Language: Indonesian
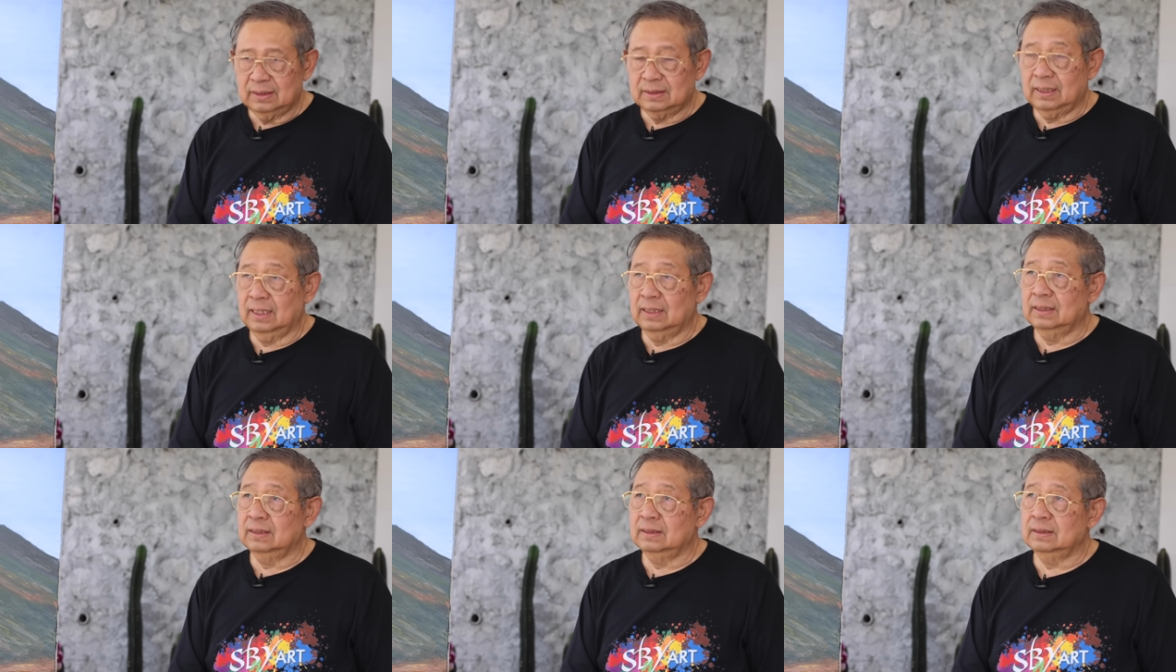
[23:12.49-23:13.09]

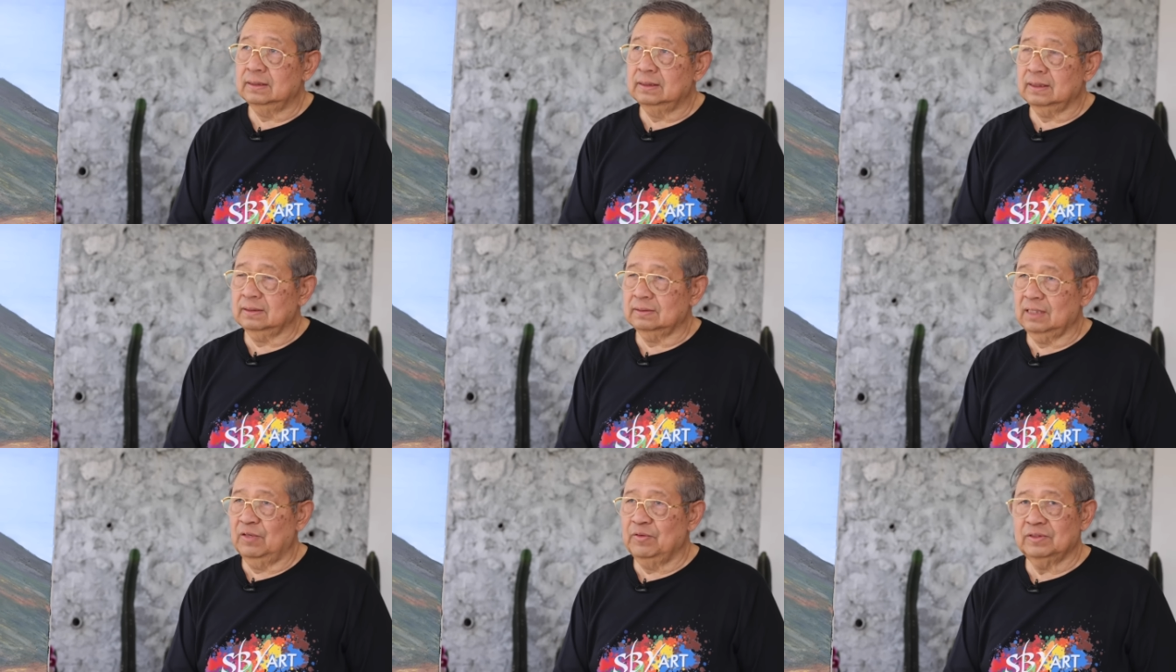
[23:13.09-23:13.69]
dan
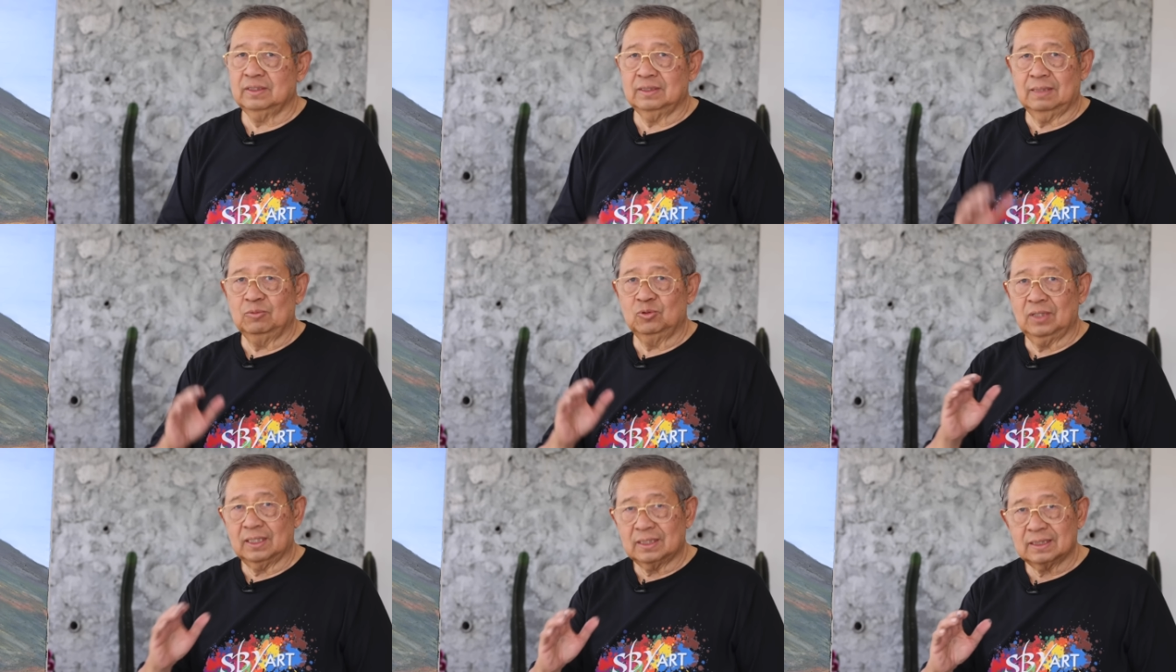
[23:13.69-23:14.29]
diketahui
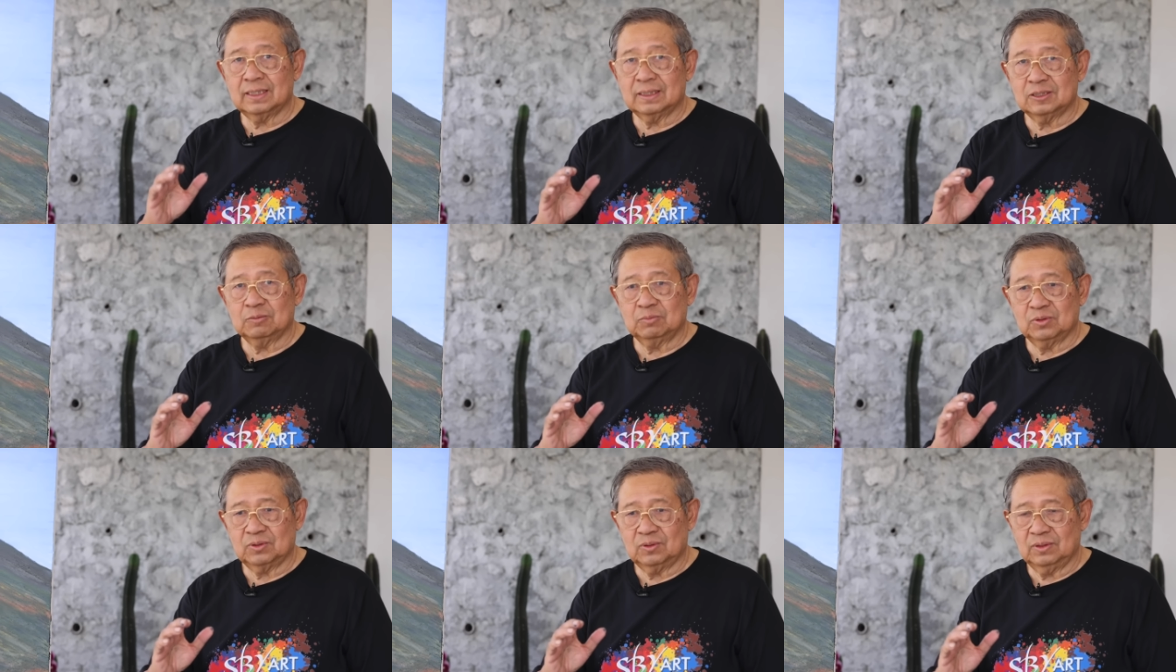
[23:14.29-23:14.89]
tidak mudah kering
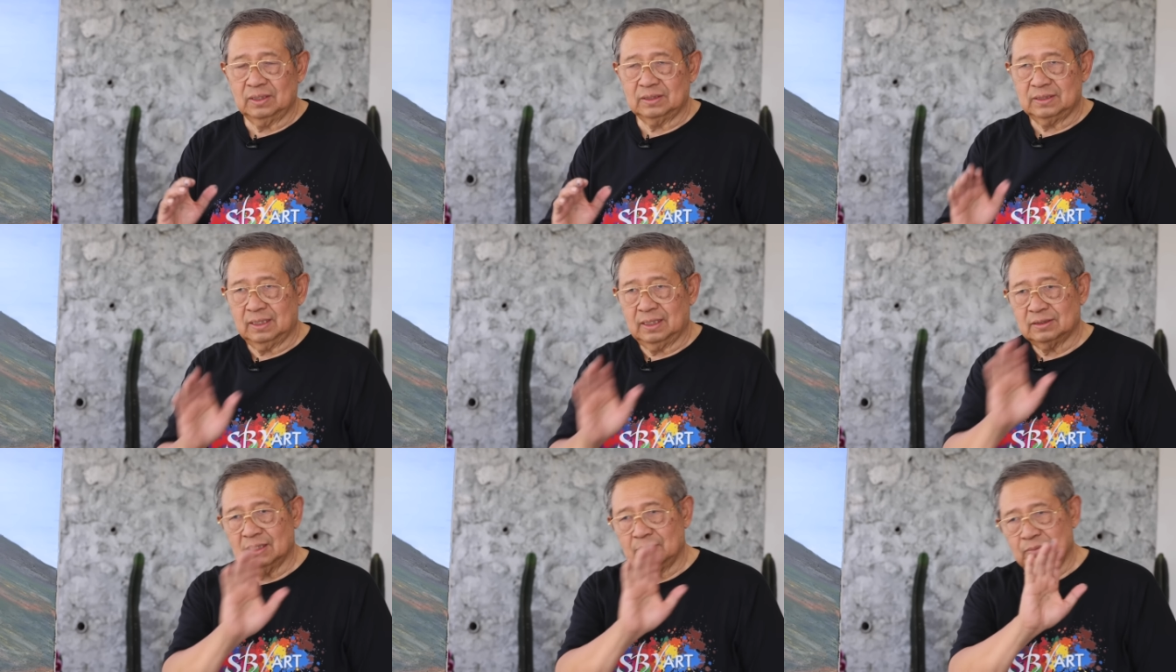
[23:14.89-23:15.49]
sebetulnya
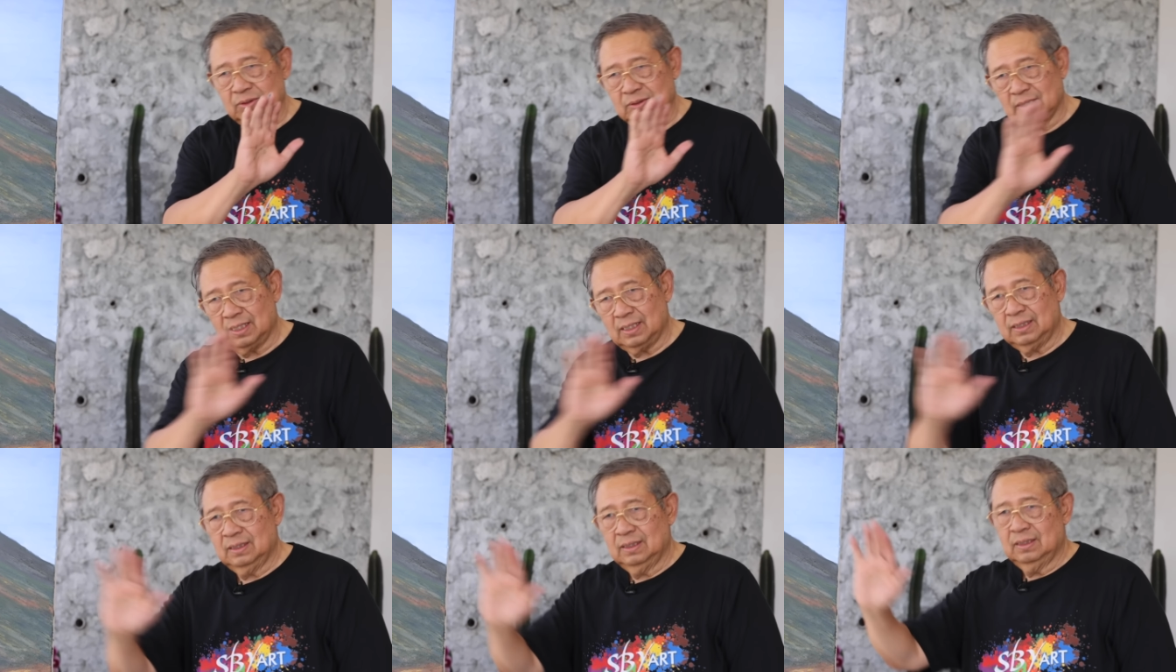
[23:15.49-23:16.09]
sehingga saya
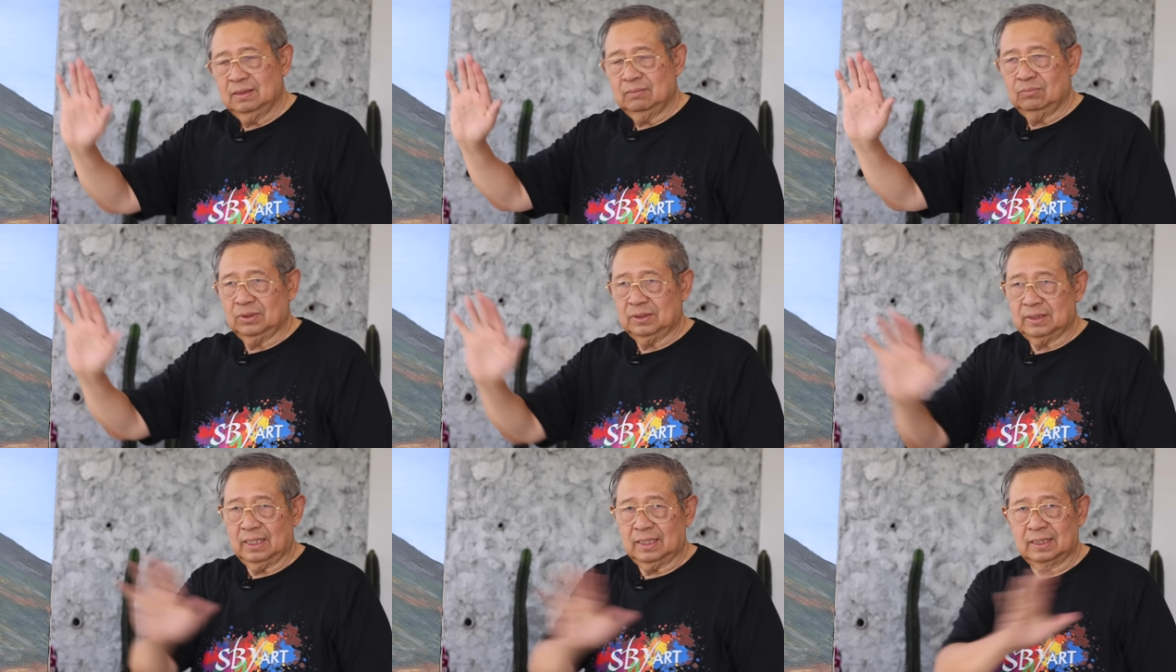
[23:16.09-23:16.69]
bisa
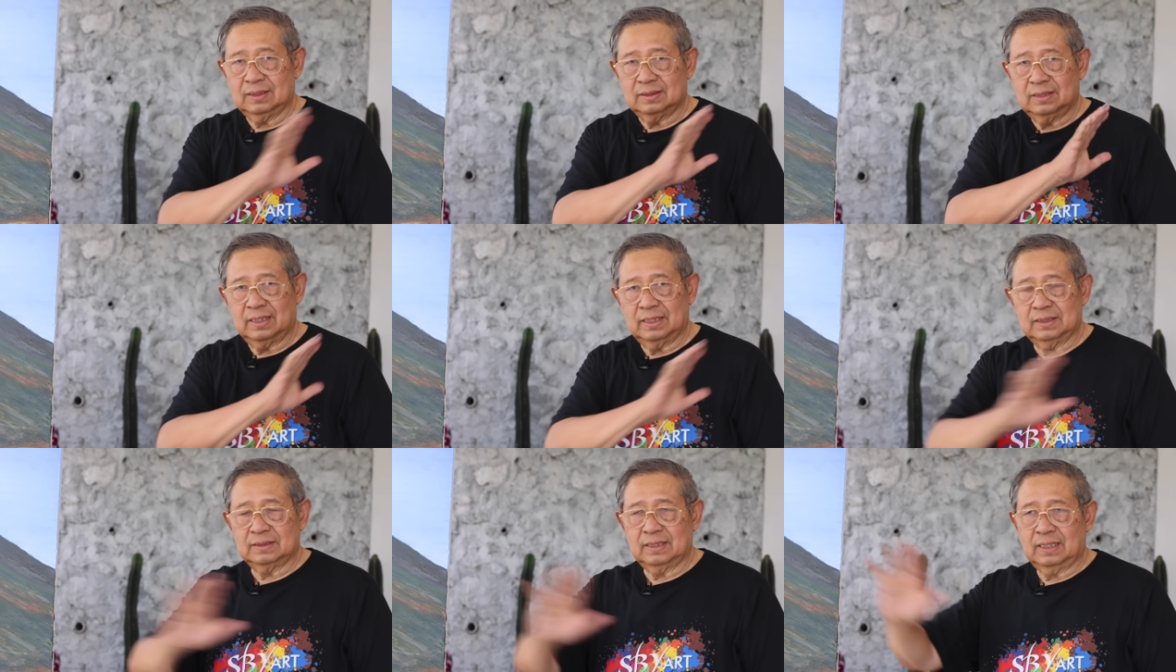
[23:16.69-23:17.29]
menggerakkan
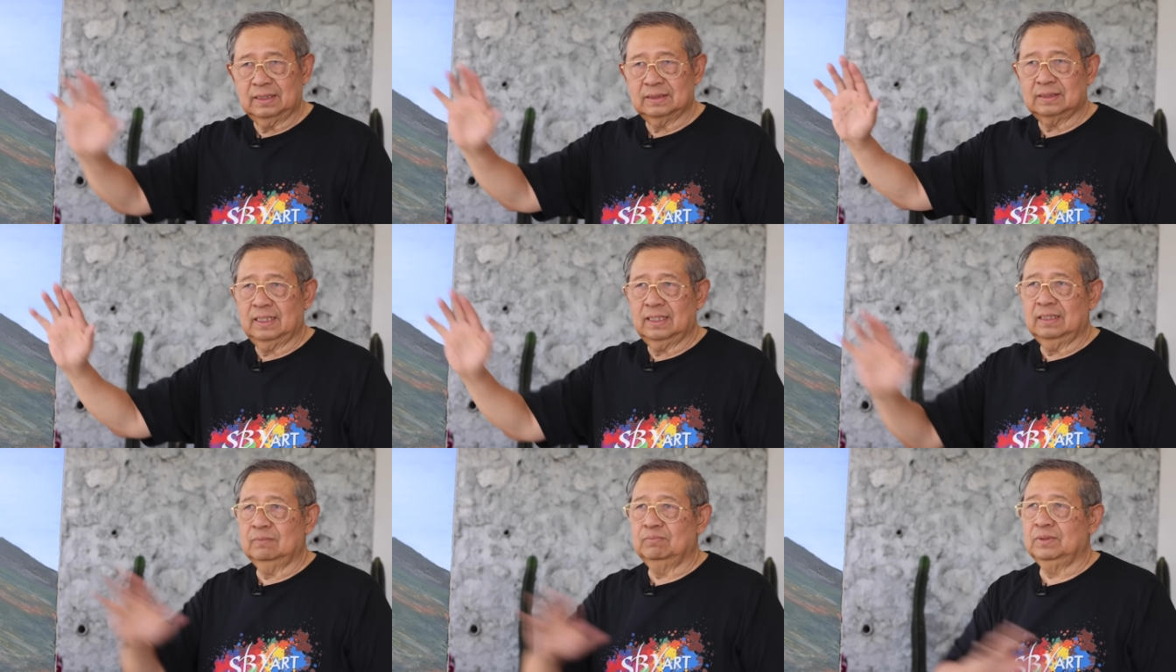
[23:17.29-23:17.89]
jari-jari
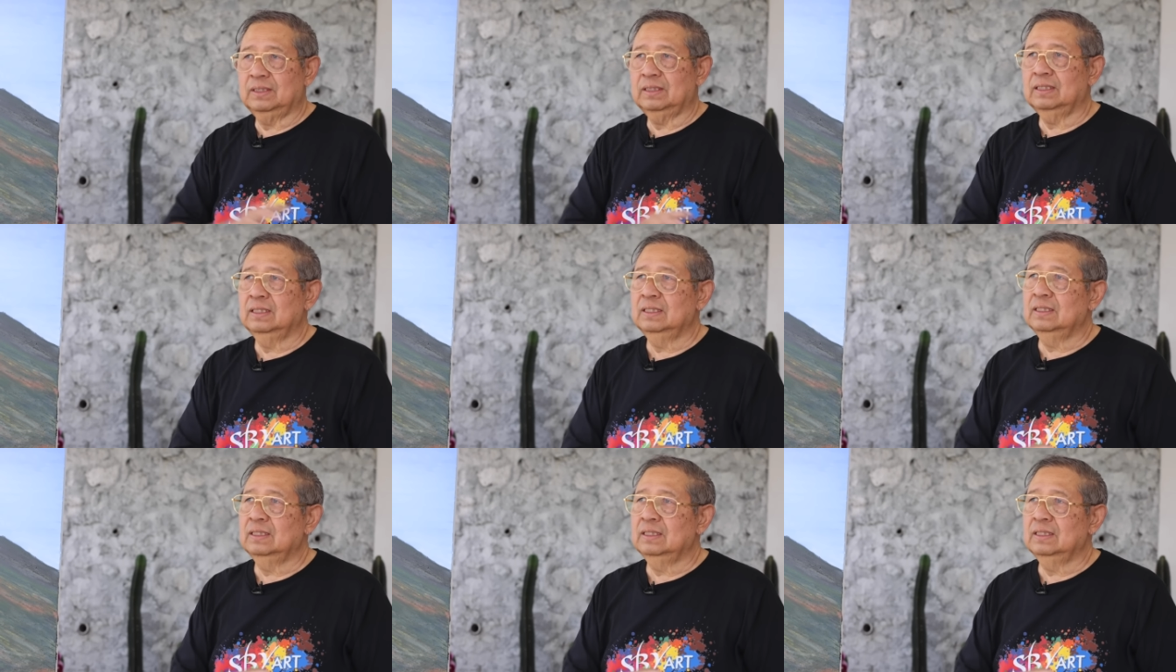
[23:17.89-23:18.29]
saya lebih